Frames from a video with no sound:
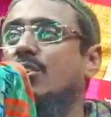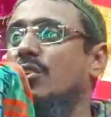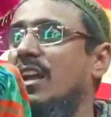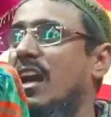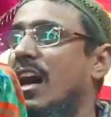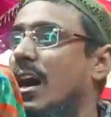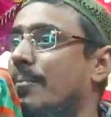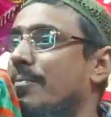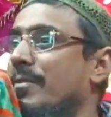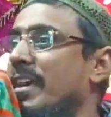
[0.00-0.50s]
ছিল
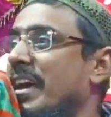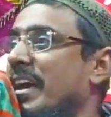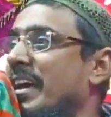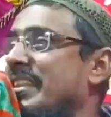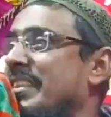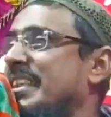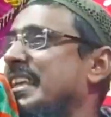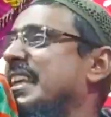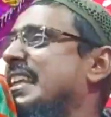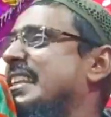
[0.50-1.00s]
না
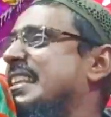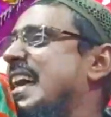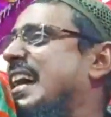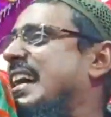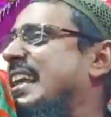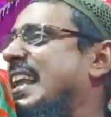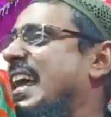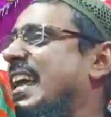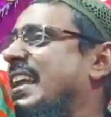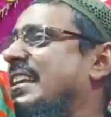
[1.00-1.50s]
তিনি
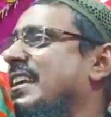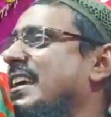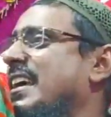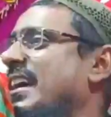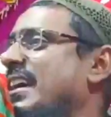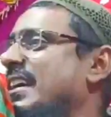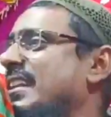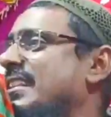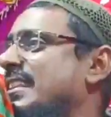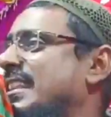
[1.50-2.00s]
দেখলেন
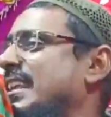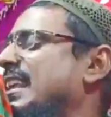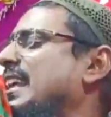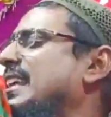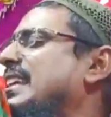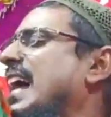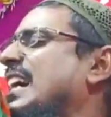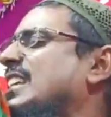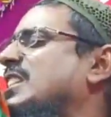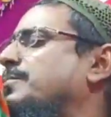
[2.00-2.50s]
তিনি
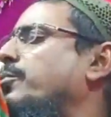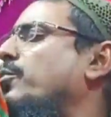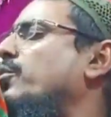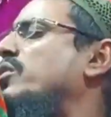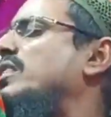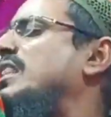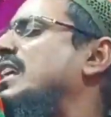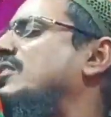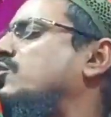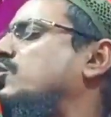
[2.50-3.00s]

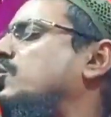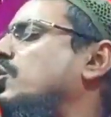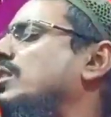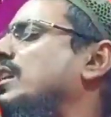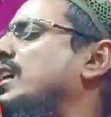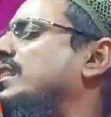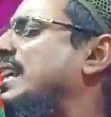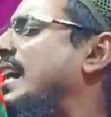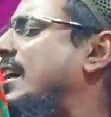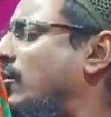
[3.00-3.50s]
রাজপুতদের
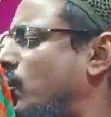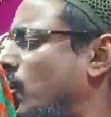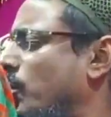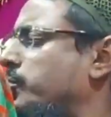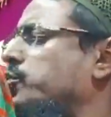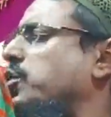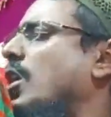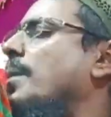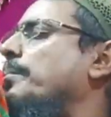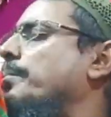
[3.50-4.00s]
সঙ্গে তার খুব
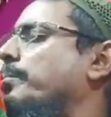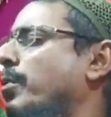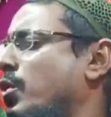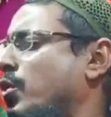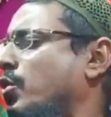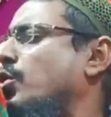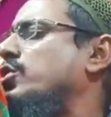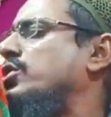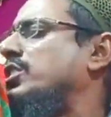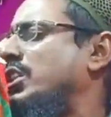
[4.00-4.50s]

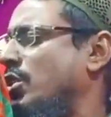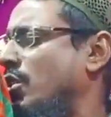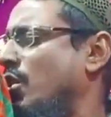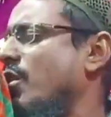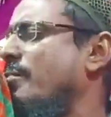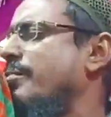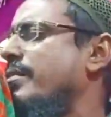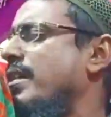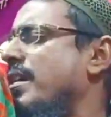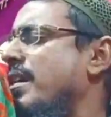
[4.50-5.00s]
সম্পর্ক ছিল
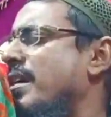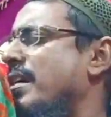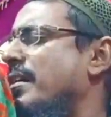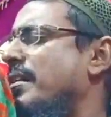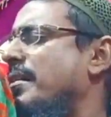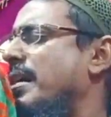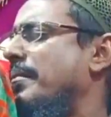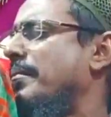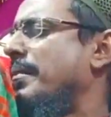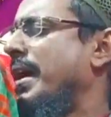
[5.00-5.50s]

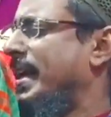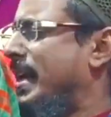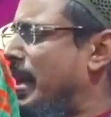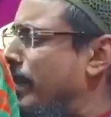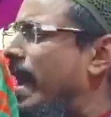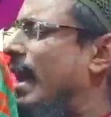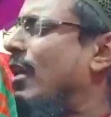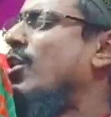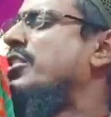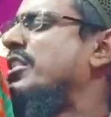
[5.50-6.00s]
এটা
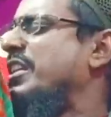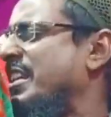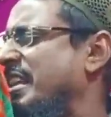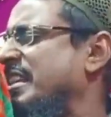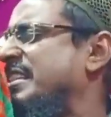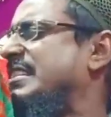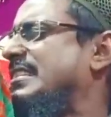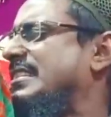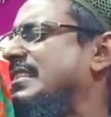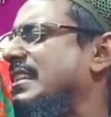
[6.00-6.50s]
ভালো
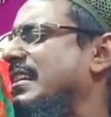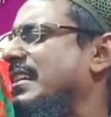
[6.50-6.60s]
জিনিস